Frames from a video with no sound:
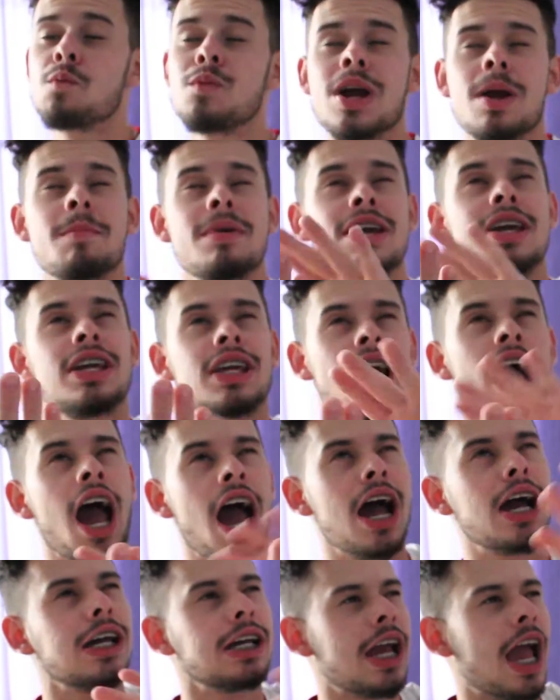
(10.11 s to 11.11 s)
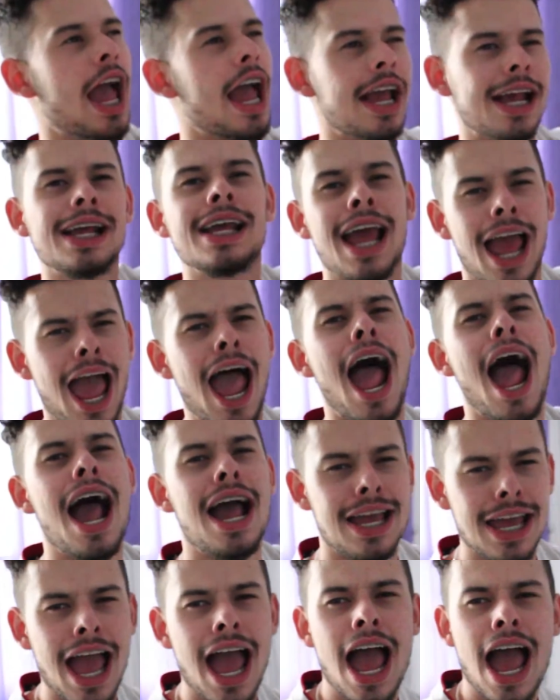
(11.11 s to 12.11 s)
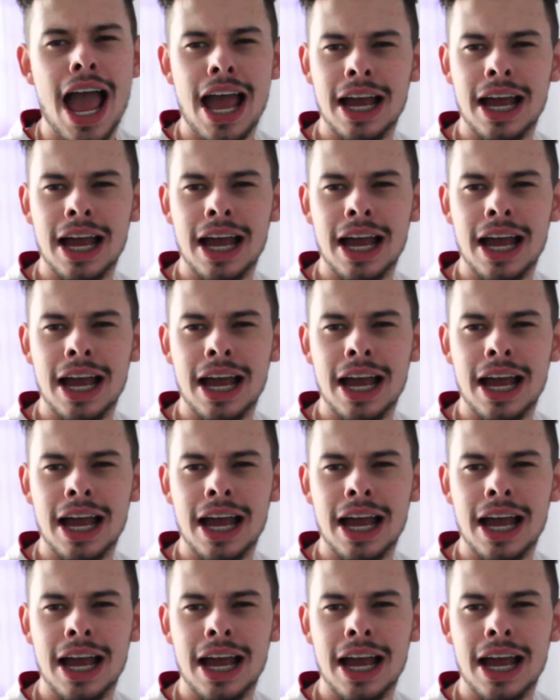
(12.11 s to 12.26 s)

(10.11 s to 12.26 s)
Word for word: We counting cake, hell yeah.